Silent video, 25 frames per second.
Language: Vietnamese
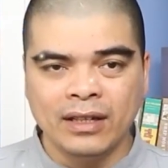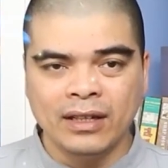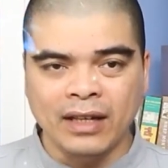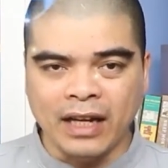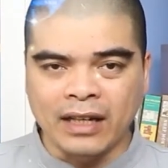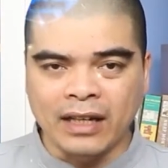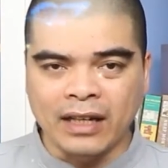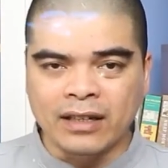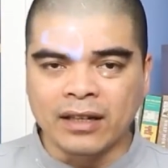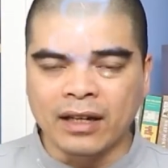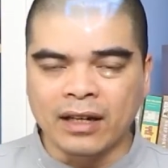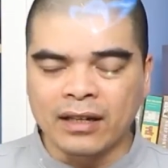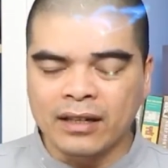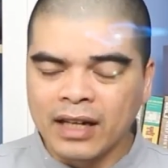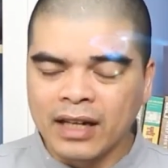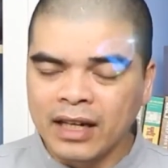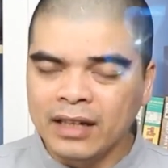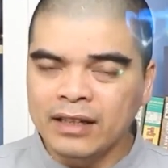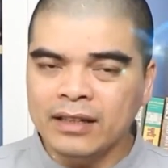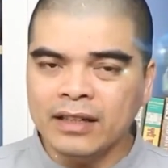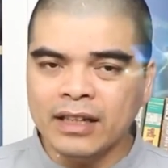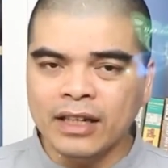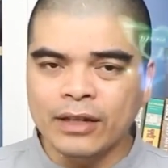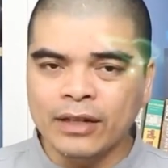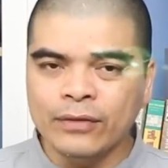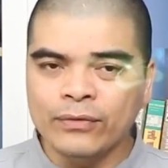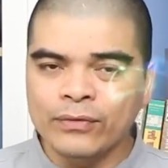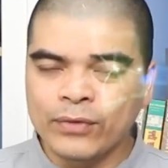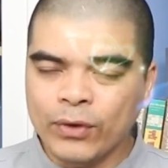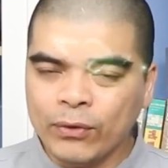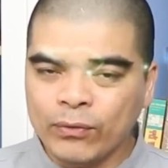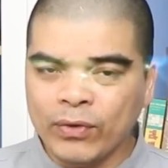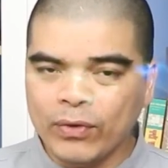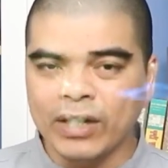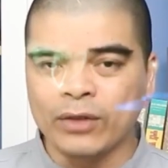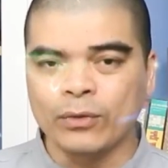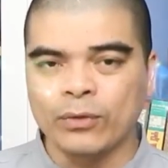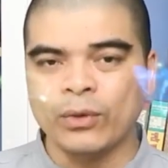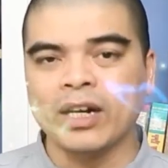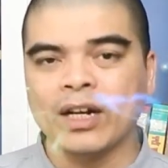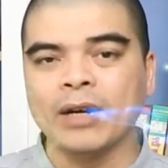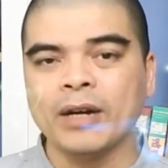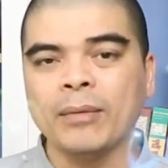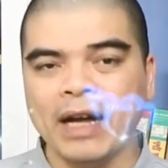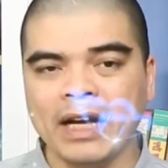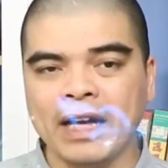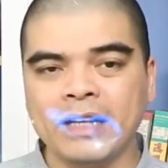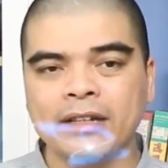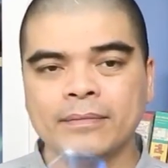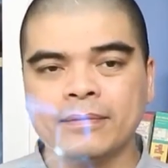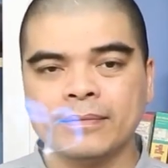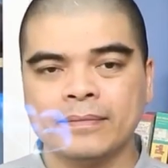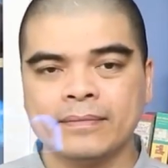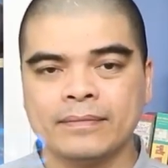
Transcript: ảnh hưởng đến cái phúc phần của các bạn